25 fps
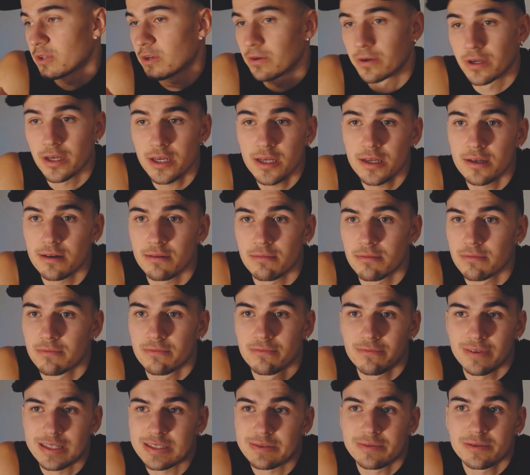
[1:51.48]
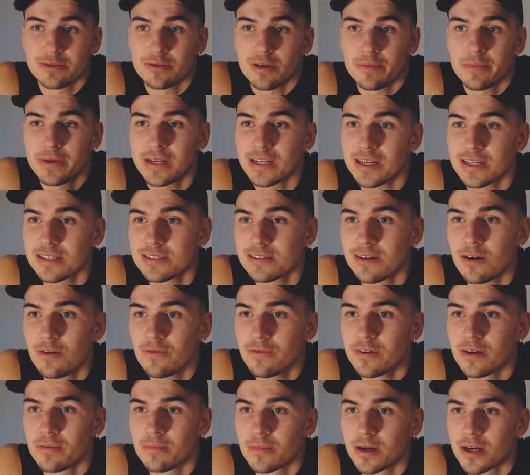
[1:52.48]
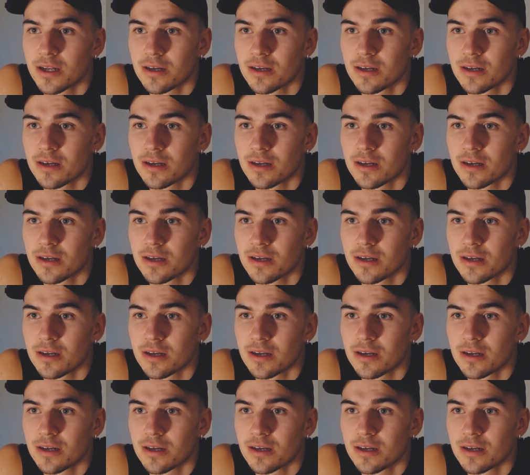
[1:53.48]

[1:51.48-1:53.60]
Okay, aber was willst du dann mit den ganzen Aufnahmen